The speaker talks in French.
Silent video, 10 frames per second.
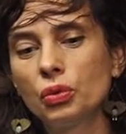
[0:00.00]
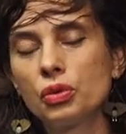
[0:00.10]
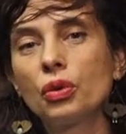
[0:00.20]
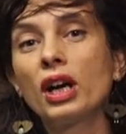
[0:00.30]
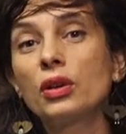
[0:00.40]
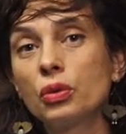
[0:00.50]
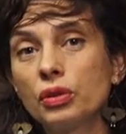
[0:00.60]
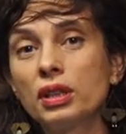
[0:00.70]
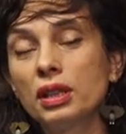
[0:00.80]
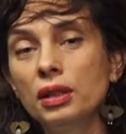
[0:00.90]
se
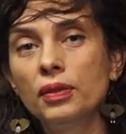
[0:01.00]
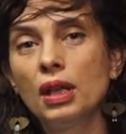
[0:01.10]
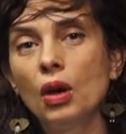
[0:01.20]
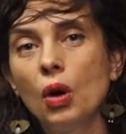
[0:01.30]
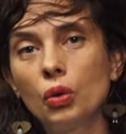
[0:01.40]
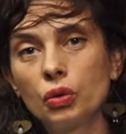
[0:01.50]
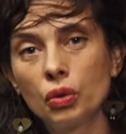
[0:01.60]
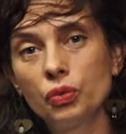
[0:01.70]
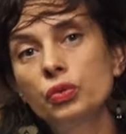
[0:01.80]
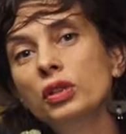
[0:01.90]
raconter
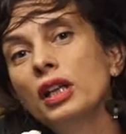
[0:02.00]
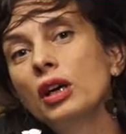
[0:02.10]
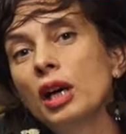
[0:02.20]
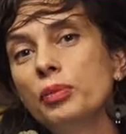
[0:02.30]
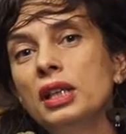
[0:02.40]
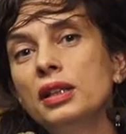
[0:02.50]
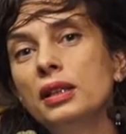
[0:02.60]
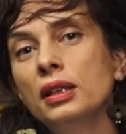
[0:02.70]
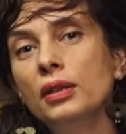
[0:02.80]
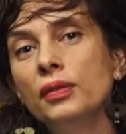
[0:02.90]
entre
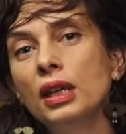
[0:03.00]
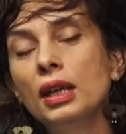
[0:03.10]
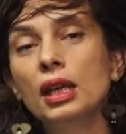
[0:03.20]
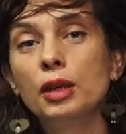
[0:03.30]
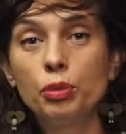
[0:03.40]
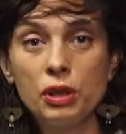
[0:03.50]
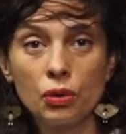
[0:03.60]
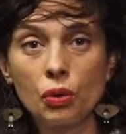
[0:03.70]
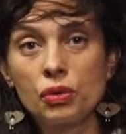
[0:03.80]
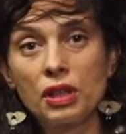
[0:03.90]
vulnérabilité et
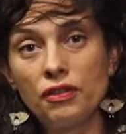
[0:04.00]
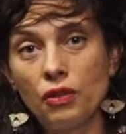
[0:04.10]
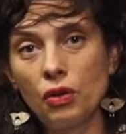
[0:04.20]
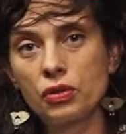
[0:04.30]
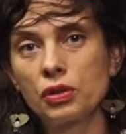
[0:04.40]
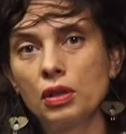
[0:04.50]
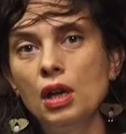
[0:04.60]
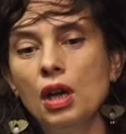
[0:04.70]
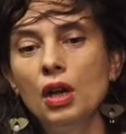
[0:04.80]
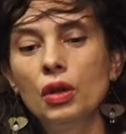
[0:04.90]
puissance et force.
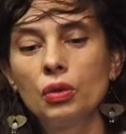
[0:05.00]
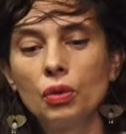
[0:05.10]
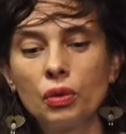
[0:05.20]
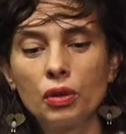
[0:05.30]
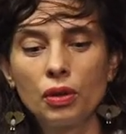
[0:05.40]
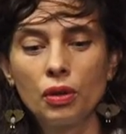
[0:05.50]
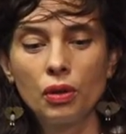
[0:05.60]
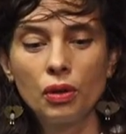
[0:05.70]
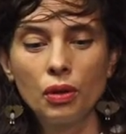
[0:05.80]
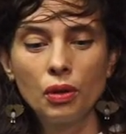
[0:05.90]
Donc,
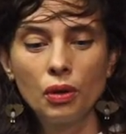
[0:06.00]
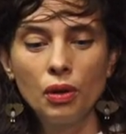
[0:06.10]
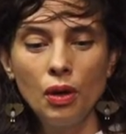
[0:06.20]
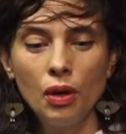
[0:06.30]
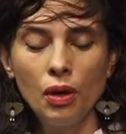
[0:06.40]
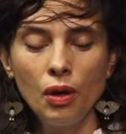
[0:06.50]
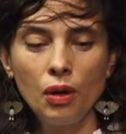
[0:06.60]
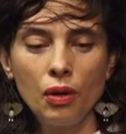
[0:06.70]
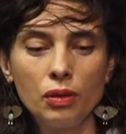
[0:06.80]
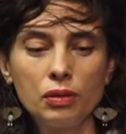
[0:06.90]
euh,
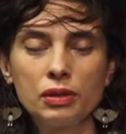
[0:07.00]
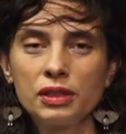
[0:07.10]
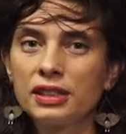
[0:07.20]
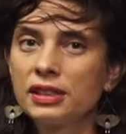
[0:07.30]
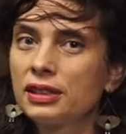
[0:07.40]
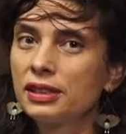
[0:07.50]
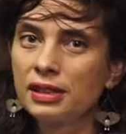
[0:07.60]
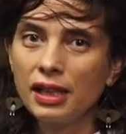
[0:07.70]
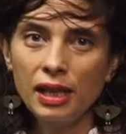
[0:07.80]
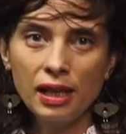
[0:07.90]

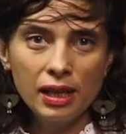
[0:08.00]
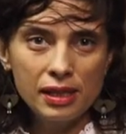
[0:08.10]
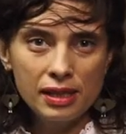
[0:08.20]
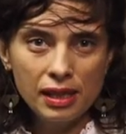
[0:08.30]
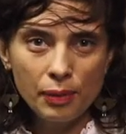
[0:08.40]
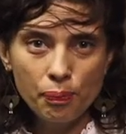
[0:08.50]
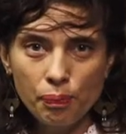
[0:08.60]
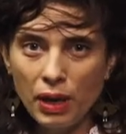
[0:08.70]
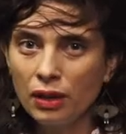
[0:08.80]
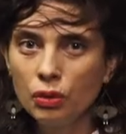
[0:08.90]
ça, ça,
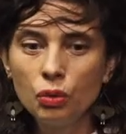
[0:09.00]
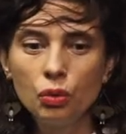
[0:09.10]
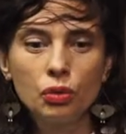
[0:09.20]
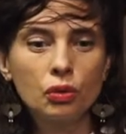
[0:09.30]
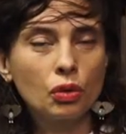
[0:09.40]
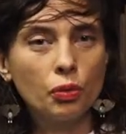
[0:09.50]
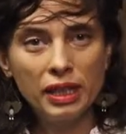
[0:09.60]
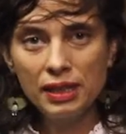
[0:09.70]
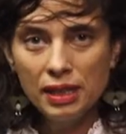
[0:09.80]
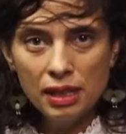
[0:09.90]
parle de
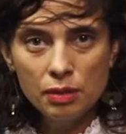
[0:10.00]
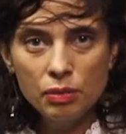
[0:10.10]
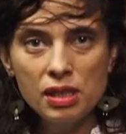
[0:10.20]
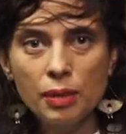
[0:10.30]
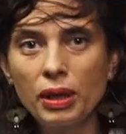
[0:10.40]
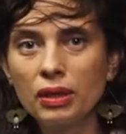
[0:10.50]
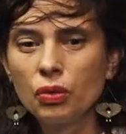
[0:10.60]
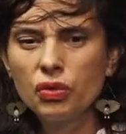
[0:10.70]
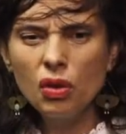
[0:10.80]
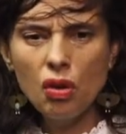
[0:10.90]
traumatisme, ça parle
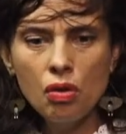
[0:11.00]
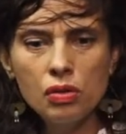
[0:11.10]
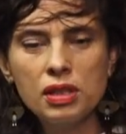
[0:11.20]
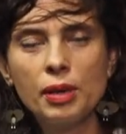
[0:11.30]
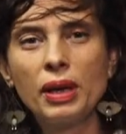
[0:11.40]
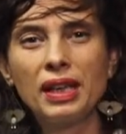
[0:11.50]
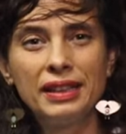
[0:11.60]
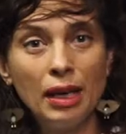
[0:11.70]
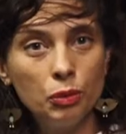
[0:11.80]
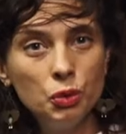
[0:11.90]
de violence, ça parle
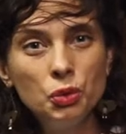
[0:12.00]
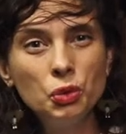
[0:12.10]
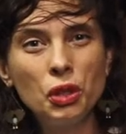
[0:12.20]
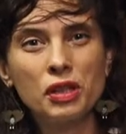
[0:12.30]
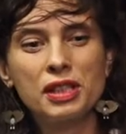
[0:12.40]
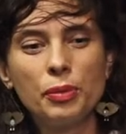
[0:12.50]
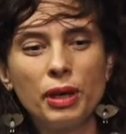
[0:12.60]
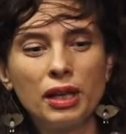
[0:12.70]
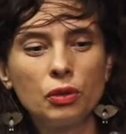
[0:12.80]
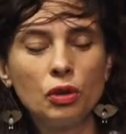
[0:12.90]
d'amour, ça
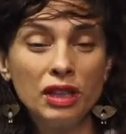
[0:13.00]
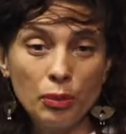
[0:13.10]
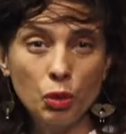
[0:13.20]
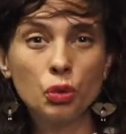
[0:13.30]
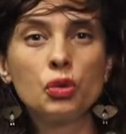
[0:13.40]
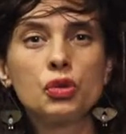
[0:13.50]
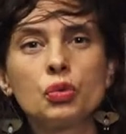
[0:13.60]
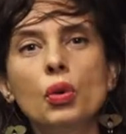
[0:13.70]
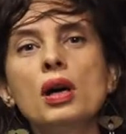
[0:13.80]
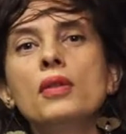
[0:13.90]
parle d'amour de,
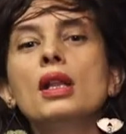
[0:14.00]
soi.